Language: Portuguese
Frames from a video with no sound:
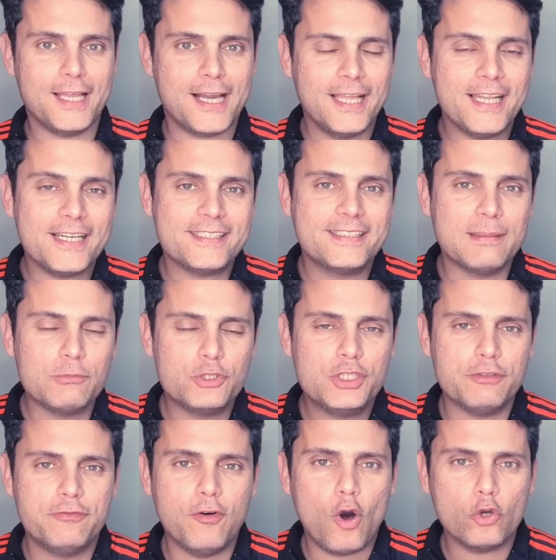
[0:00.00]
galera, estamos de
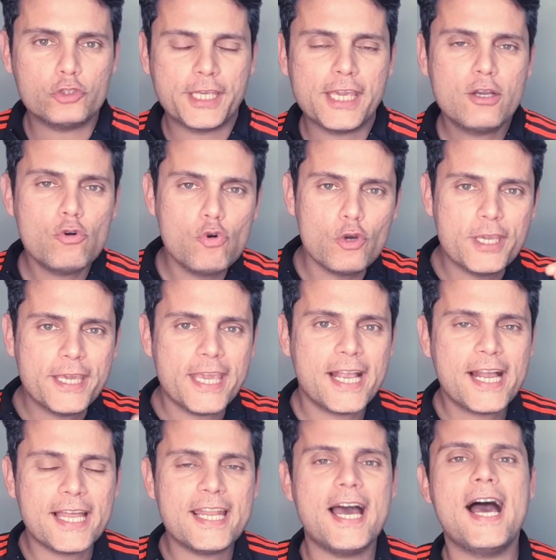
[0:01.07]
volta aqui com o
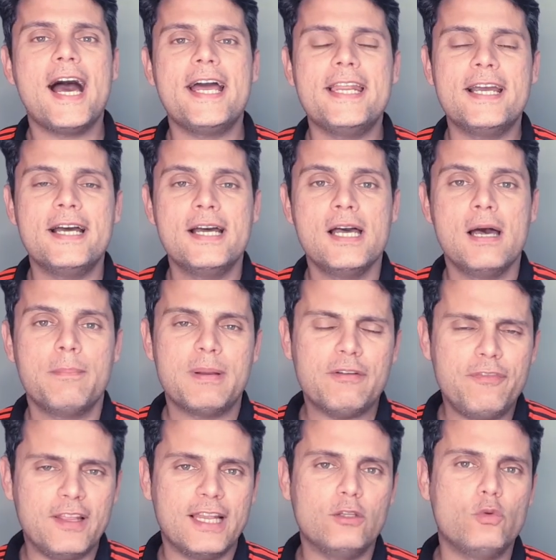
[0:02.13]
Kika na área para
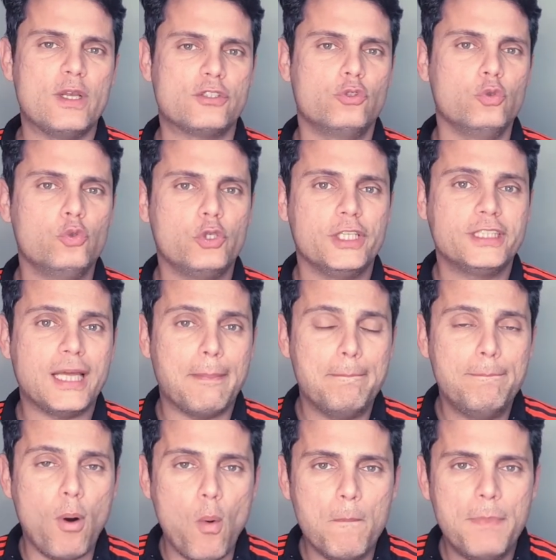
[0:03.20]
falar do assunto que está
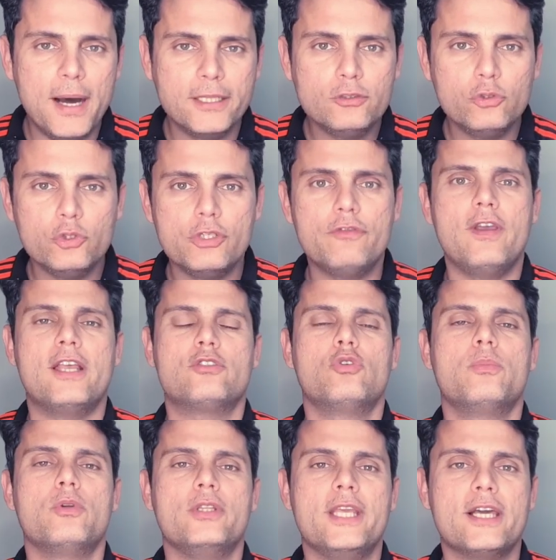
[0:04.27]
bombando no universo
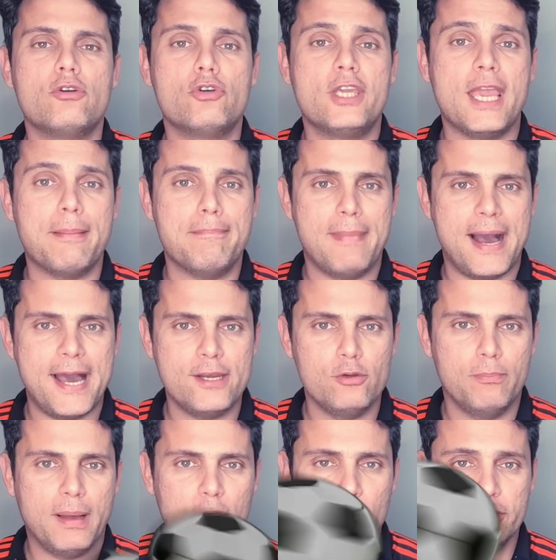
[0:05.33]
rubro-negro, que é Mário
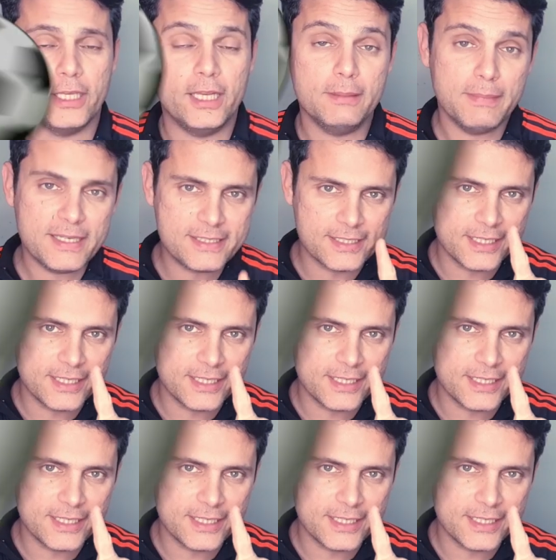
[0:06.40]
Balotelli. Mas